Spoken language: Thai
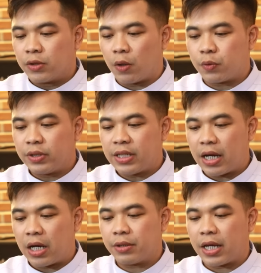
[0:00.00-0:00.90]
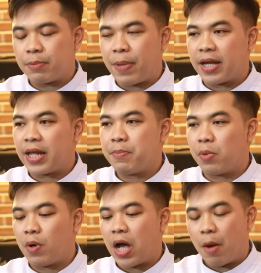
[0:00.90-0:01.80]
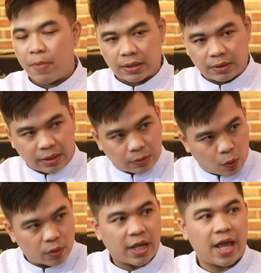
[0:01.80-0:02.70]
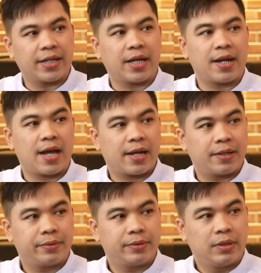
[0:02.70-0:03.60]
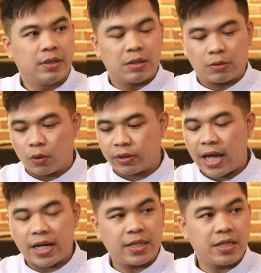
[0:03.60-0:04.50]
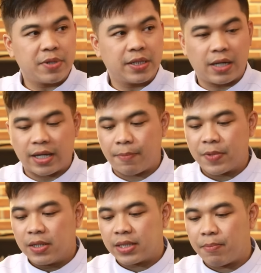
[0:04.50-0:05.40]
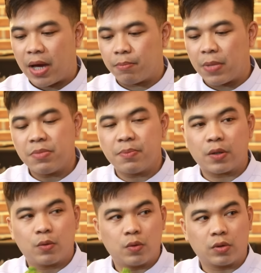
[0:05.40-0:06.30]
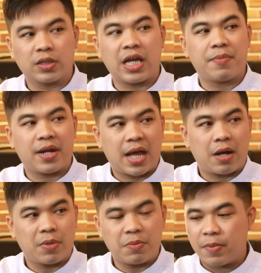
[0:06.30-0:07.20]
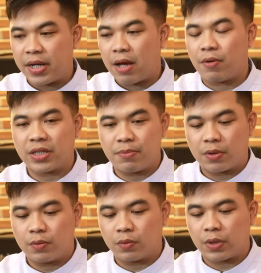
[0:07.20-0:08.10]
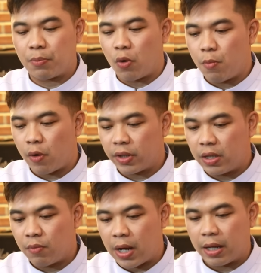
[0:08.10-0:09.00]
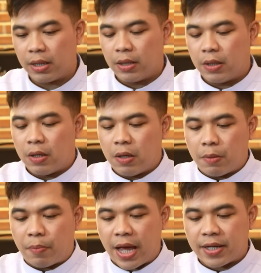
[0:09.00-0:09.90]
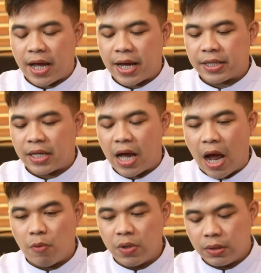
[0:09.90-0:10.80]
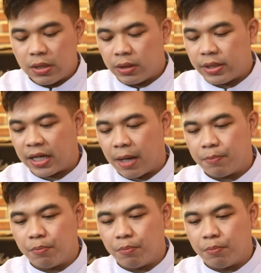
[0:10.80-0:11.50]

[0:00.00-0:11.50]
สองตัวนี้ในแผนไทยบอกว่าเอามาทดแทนกันได้ครับทดแทนในที่นี่หมายถึงอะไรครับสามารถไม่มีมะกรูดก็ใช้มะนาวไม่มีมะนาวก็ใช้มะกรูดแต่ผมบอกได้เลยว่าแผนไทยถ้าเอาลึกๆเลยนะครับ